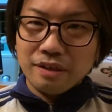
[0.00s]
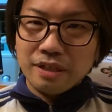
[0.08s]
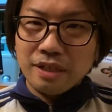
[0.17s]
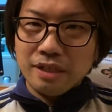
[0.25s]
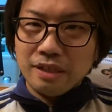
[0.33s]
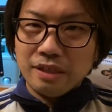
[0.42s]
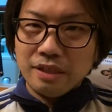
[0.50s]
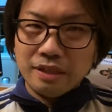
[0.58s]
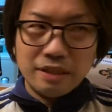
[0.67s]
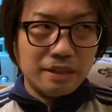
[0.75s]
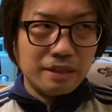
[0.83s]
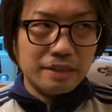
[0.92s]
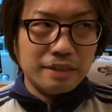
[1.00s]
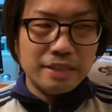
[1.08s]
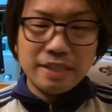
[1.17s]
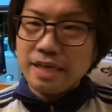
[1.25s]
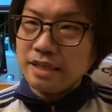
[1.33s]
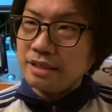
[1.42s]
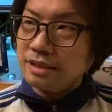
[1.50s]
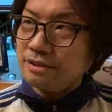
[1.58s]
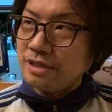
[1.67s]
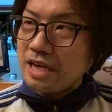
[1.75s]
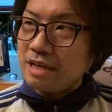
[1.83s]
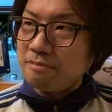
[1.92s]
で2年ぐ
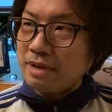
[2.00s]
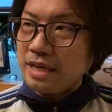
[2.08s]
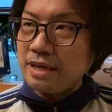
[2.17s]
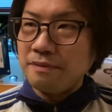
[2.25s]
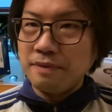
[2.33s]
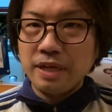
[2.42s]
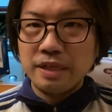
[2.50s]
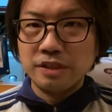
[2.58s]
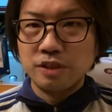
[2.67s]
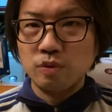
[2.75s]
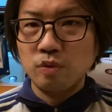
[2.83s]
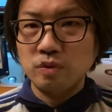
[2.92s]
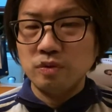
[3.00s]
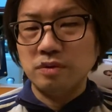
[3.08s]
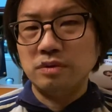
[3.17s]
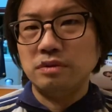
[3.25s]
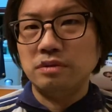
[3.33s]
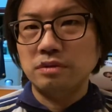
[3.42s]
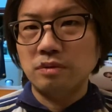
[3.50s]
らい前はすごく